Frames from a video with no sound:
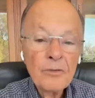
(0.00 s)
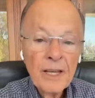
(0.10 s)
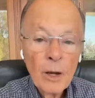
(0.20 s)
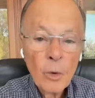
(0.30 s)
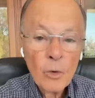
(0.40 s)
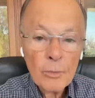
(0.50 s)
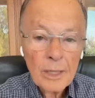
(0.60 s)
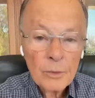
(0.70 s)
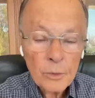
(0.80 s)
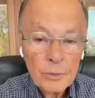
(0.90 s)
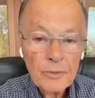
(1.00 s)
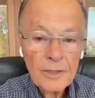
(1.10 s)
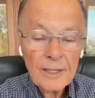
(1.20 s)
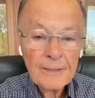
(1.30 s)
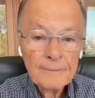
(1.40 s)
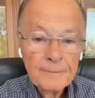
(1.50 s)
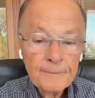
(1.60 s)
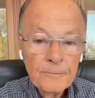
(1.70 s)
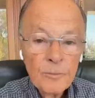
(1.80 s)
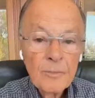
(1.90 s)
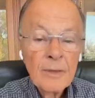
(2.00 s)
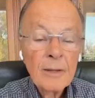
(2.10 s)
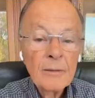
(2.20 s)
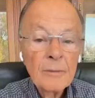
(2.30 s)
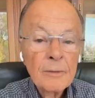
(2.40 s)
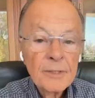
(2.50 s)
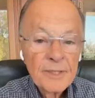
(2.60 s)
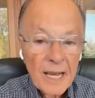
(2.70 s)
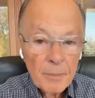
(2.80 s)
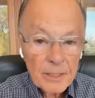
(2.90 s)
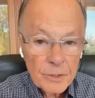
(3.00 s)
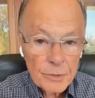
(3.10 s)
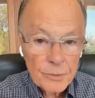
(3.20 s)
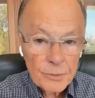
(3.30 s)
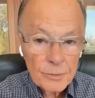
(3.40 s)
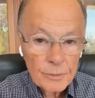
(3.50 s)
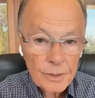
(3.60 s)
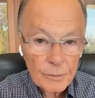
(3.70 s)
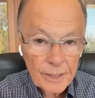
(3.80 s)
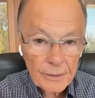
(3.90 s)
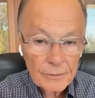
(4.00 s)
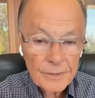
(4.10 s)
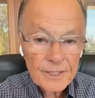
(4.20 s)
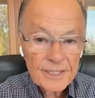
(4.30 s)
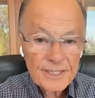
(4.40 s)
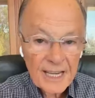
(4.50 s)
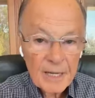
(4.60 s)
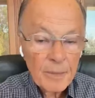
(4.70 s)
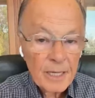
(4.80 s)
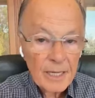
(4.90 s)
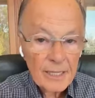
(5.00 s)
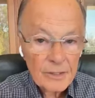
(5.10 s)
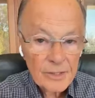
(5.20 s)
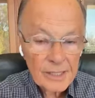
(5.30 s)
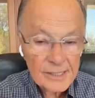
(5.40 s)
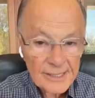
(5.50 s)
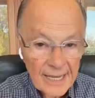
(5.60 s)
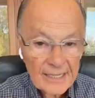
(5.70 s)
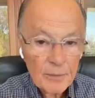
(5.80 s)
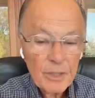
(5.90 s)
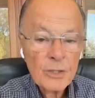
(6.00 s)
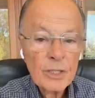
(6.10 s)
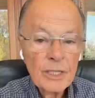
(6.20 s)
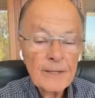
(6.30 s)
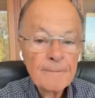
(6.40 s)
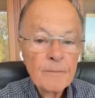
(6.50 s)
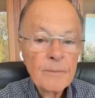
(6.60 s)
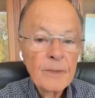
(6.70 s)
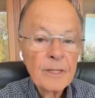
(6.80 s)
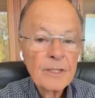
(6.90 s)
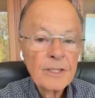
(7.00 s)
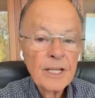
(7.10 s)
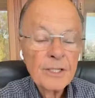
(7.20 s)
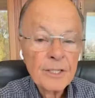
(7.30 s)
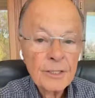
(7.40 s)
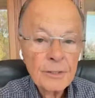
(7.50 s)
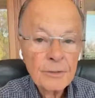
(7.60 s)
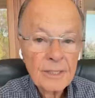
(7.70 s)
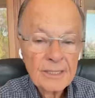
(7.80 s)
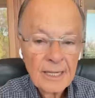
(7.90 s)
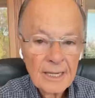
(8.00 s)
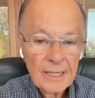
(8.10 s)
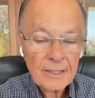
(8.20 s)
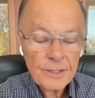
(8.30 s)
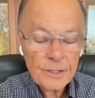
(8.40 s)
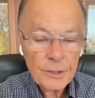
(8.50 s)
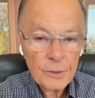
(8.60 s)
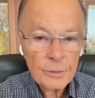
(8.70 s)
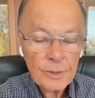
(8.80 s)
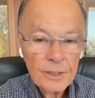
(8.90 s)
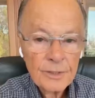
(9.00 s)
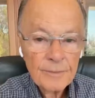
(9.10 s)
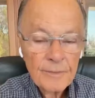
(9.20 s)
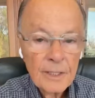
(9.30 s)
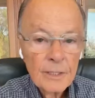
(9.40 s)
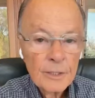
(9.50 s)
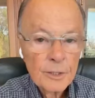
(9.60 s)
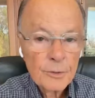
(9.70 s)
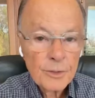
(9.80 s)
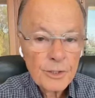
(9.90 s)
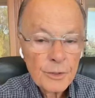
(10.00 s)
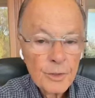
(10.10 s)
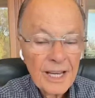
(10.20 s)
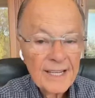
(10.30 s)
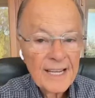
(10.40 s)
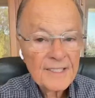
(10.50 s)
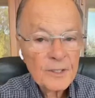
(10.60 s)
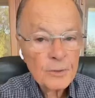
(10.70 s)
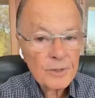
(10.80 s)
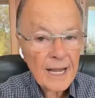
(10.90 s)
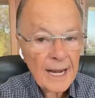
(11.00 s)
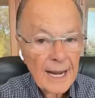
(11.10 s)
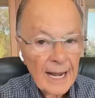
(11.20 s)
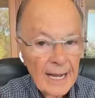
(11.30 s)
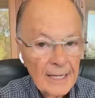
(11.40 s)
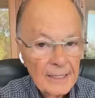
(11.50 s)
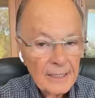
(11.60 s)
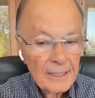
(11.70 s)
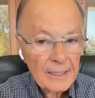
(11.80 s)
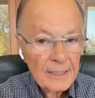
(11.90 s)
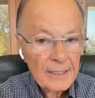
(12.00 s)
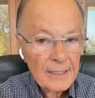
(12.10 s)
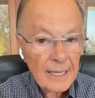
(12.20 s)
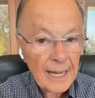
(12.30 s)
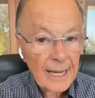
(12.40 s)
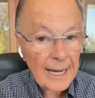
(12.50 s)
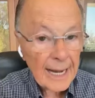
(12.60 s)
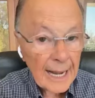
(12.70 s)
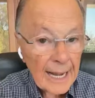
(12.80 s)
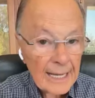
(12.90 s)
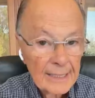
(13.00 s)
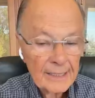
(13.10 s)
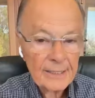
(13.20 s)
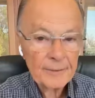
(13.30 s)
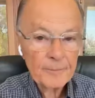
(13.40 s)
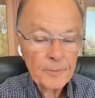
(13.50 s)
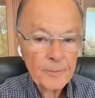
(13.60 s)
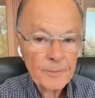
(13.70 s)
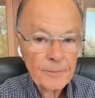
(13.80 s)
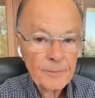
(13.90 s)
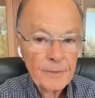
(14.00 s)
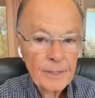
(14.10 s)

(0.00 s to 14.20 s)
s'il y a encore un doute, sachez cela. Je veux que vous sachiez, c'est précisément ce qui est écrit dans les Écritures sacrées. Jésus a dit, ce qui est né de la chair est chair.